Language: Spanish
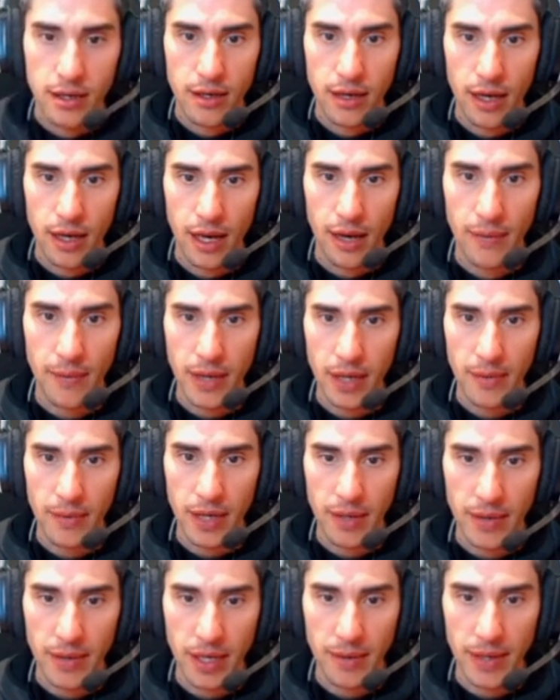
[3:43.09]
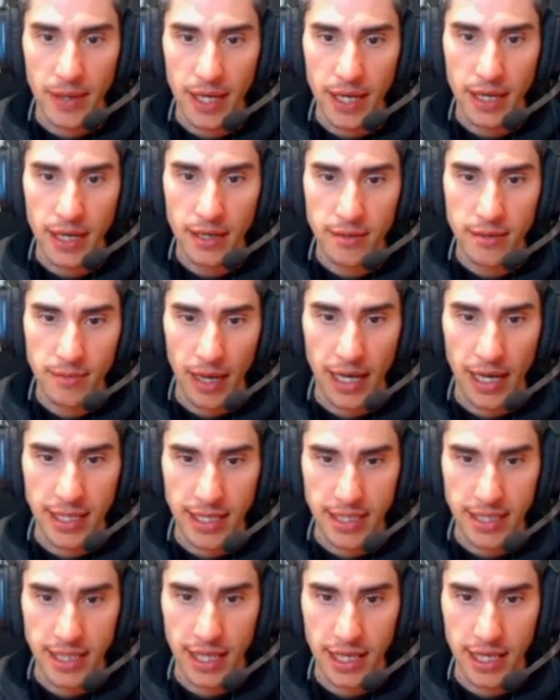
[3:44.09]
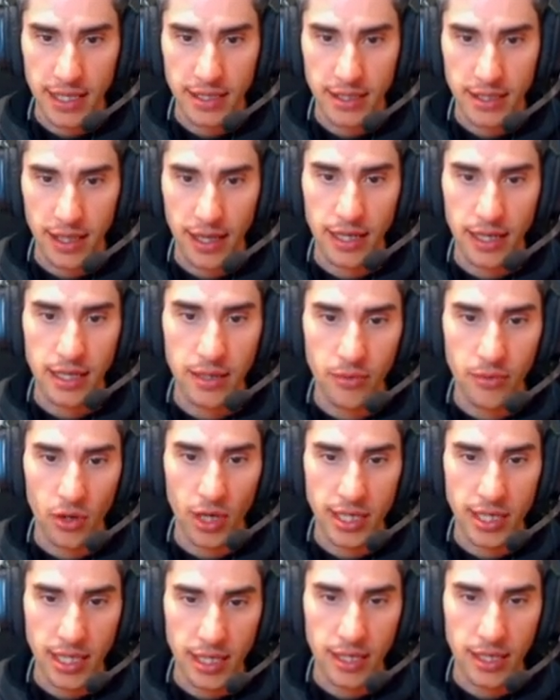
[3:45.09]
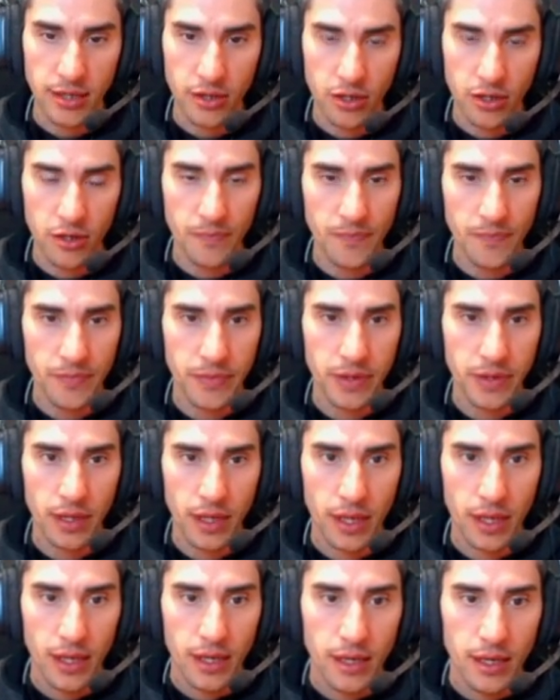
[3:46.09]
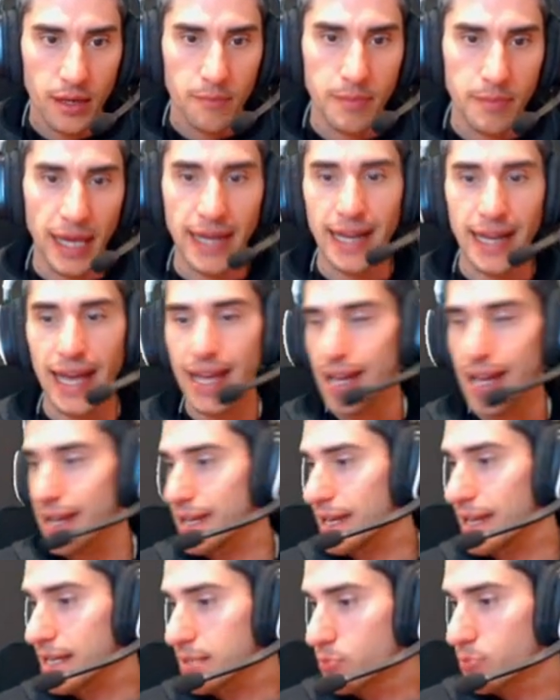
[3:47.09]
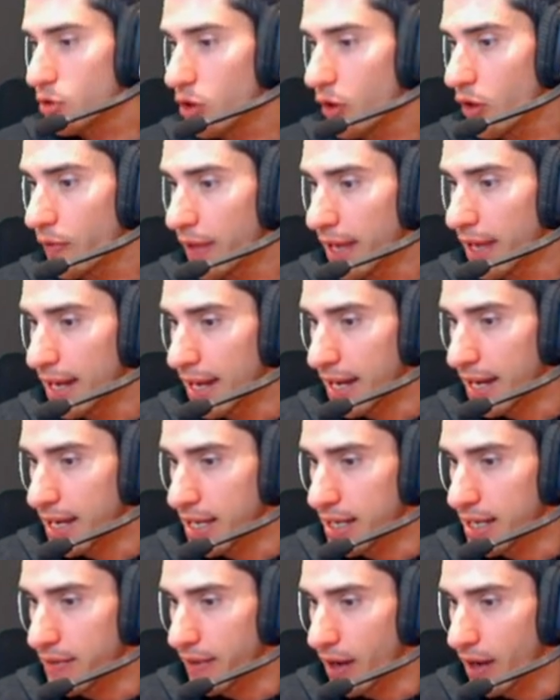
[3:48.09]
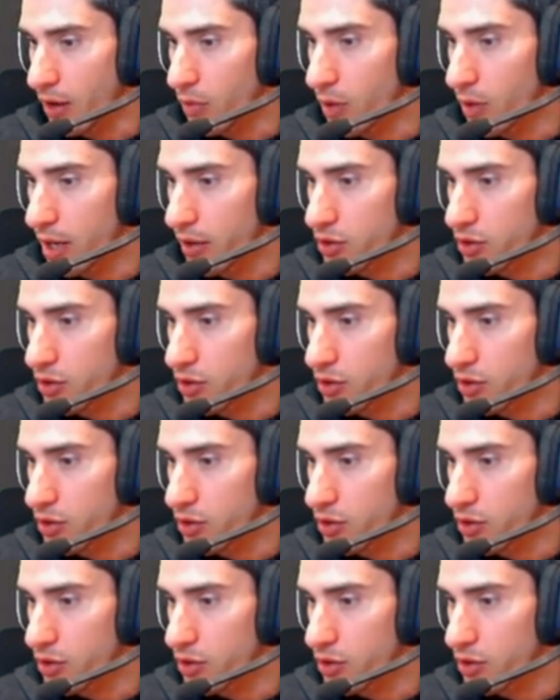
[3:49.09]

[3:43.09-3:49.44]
A ver, a ver, a ver, a ver. Vale, tácticas de equilibrio ha salido. Bien, aquí es modo de elegir, ¿de acuerdo?